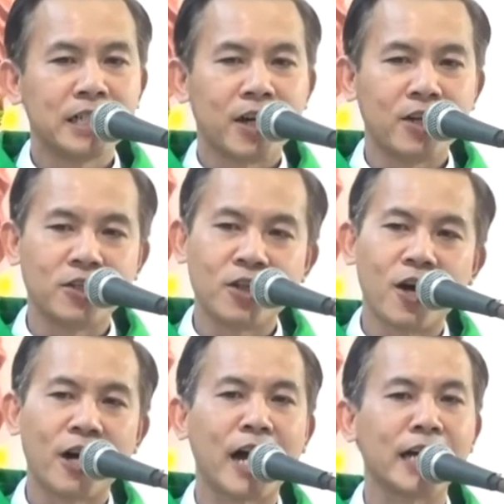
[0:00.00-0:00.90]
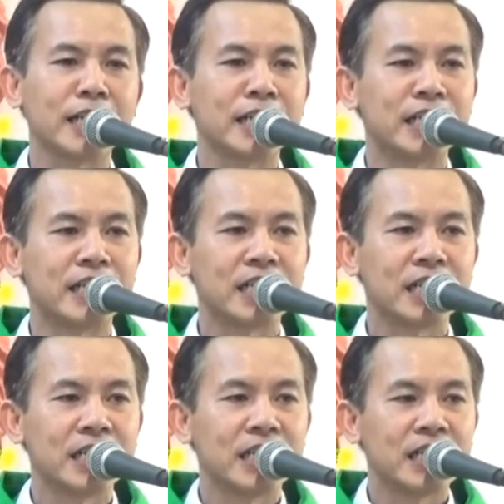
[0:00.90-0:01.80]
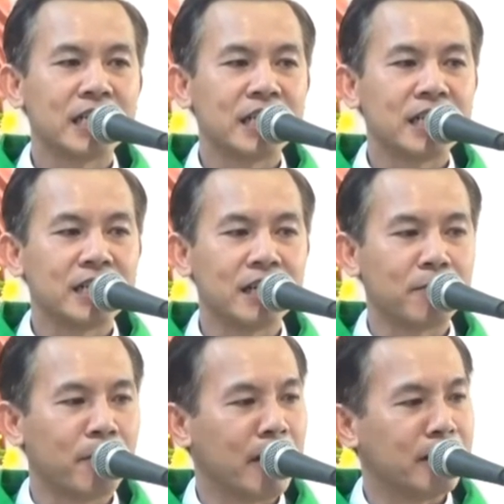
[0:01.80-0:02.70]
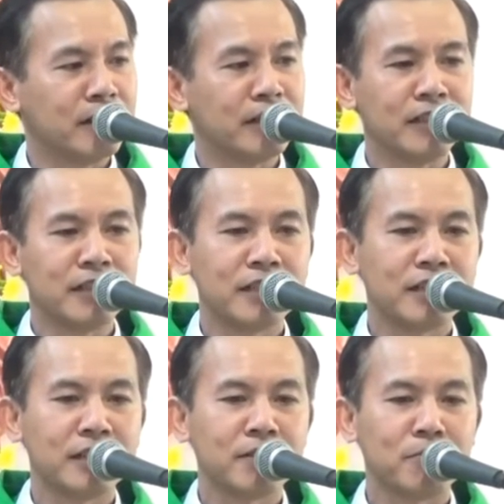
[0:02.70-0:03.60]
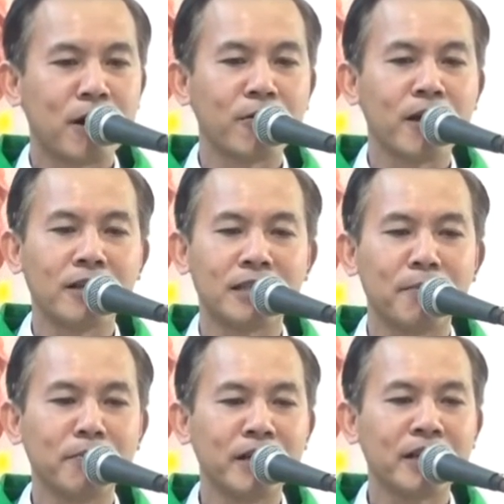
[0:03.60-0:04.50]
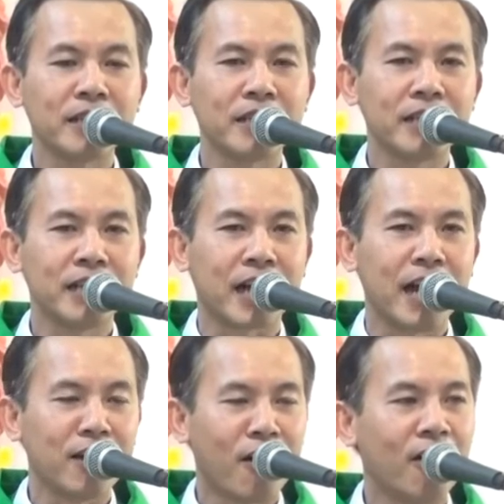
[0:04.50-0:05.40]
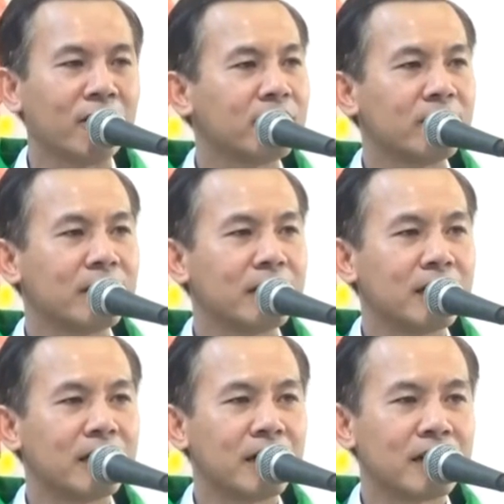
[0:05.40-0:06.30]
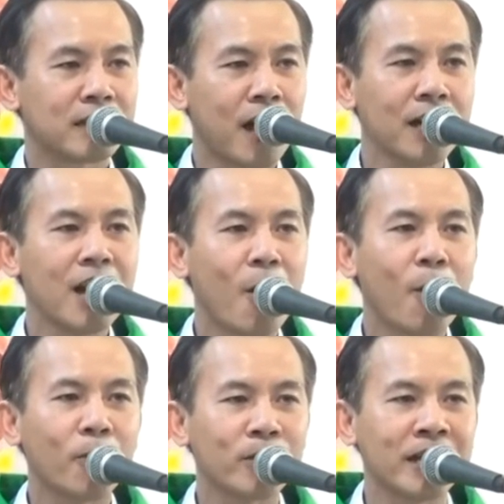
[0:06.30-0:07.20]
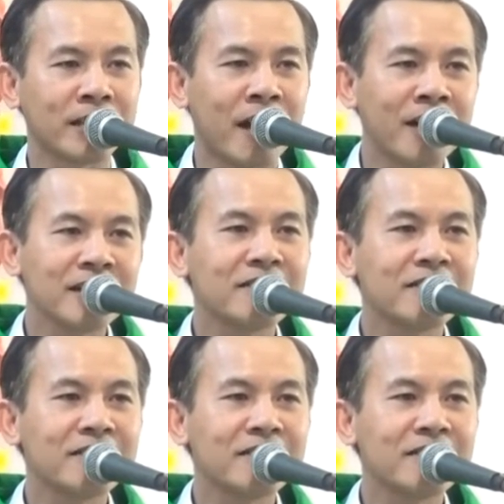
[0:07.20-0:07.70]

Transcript: họ cho rằng dịch bệnh bao giờ chấm dứt thì kệ nó, tới đâu thì tới.